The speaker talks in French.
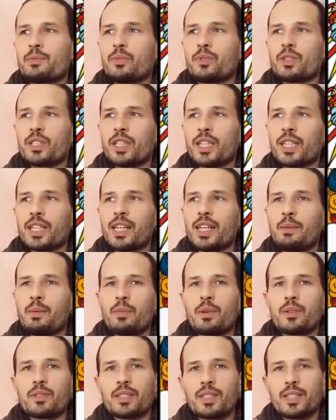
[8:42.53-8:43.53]
pour gérer les
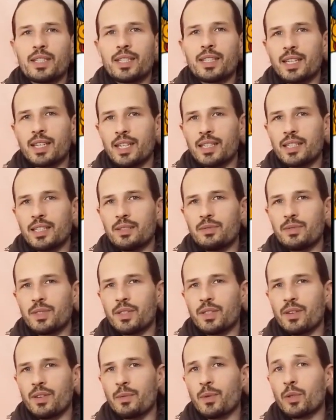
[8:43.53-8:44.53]
pensées négatives,
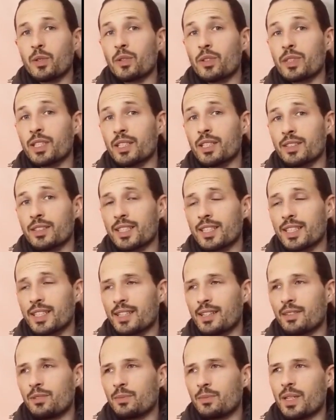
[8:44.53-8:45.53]
c'est vraiment de rentrer dans un
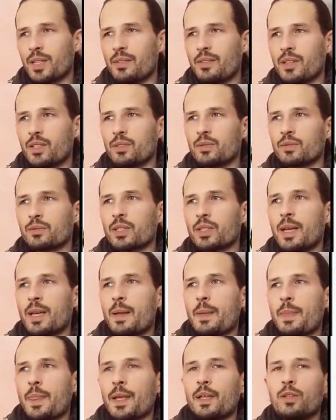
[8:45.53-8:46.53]
état d'observation
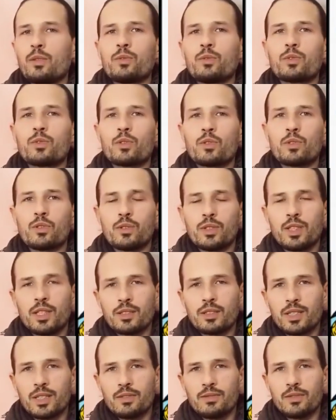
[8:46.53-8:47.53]
et donc ce que je te dis
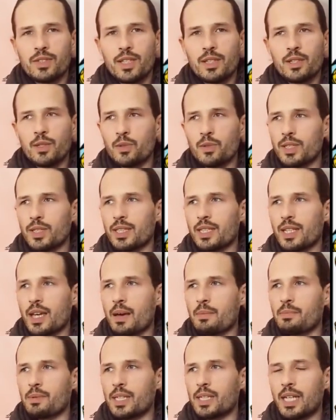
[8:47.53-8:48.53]
dans cette vidéo, c'est
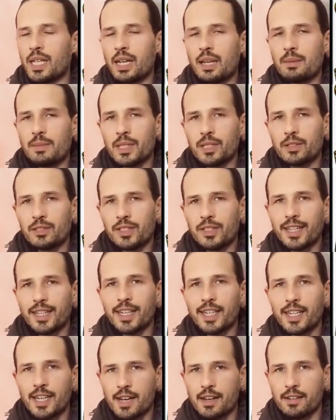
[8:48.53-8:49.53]
applique la méthode
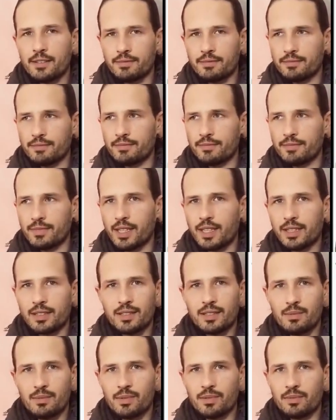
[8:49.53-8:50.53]
REA. Très
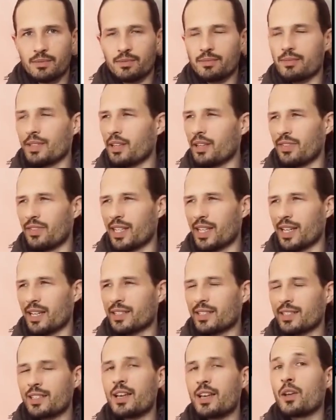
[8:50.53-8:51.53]
simple,
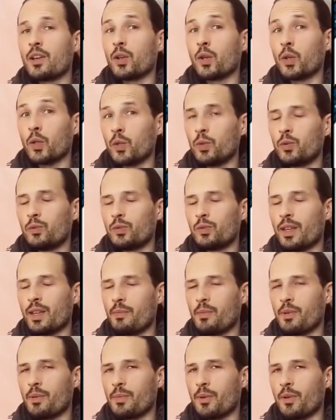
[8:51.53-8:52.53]
efficace,
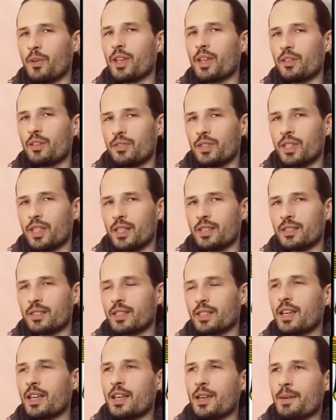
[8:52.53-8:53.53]
redoutablement
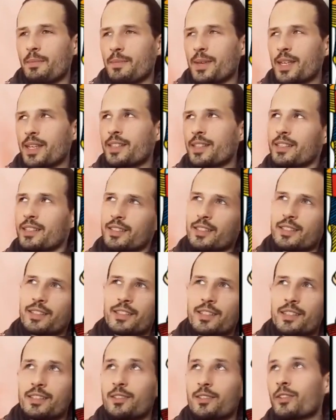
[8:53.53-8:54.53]
efficace, mais
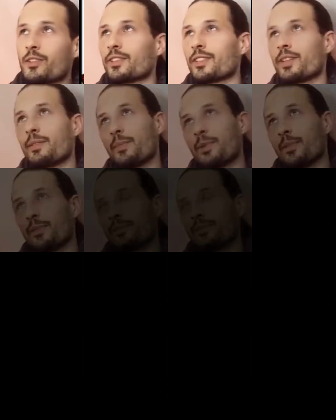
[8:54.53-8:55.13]
nécessite de l'entraînement.